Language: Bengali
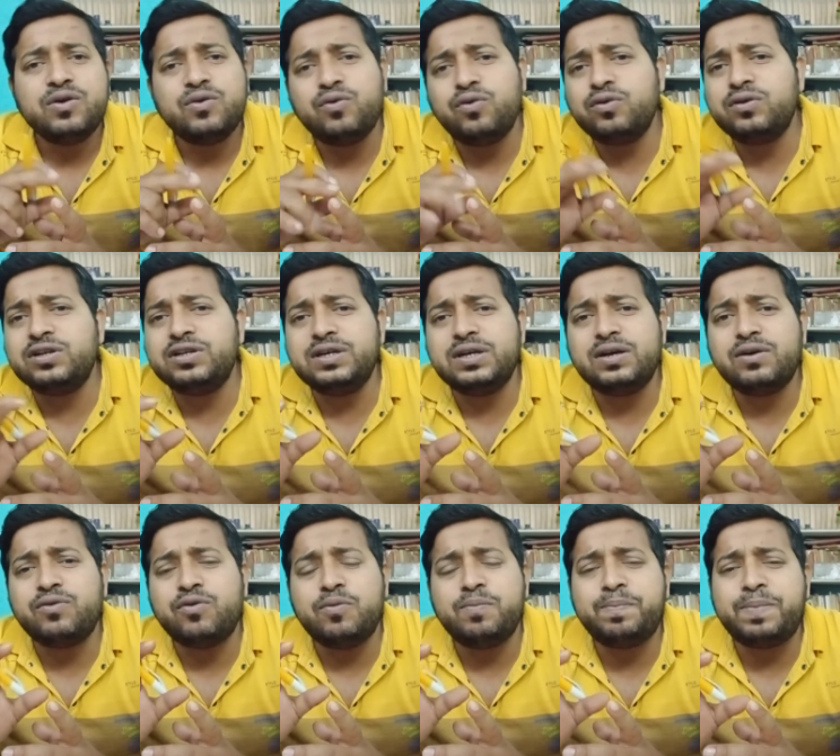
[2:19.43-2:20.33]
কোন
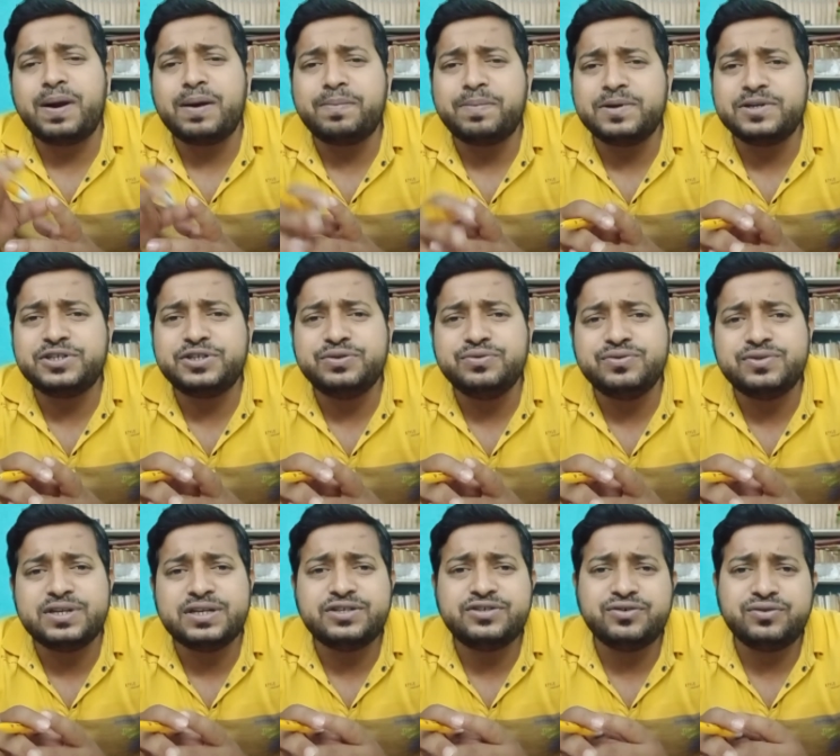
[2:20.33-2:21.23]
কোন পারপাস
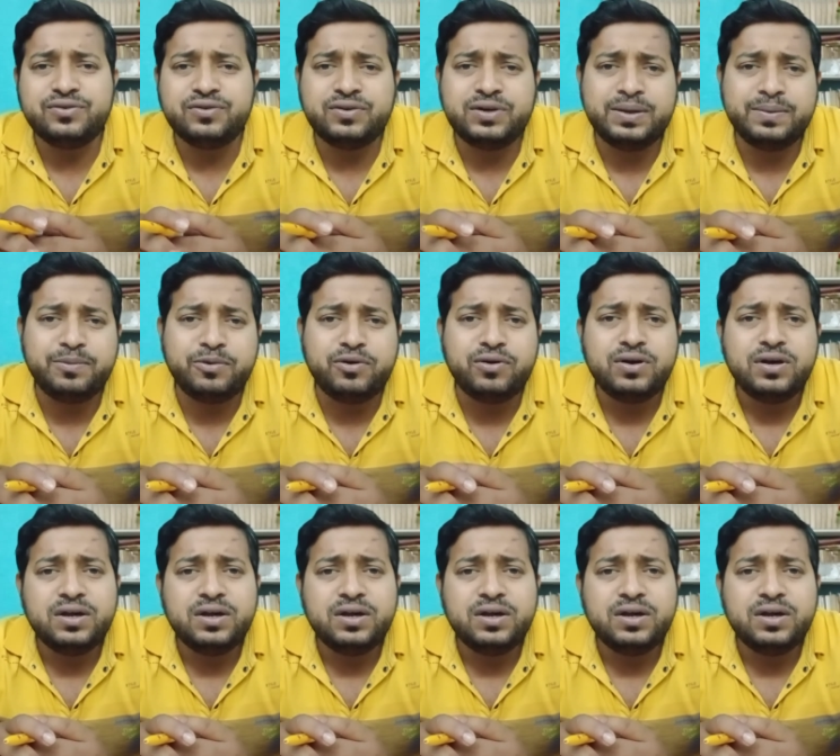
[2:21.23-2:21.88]
ইউজের জন্য নেব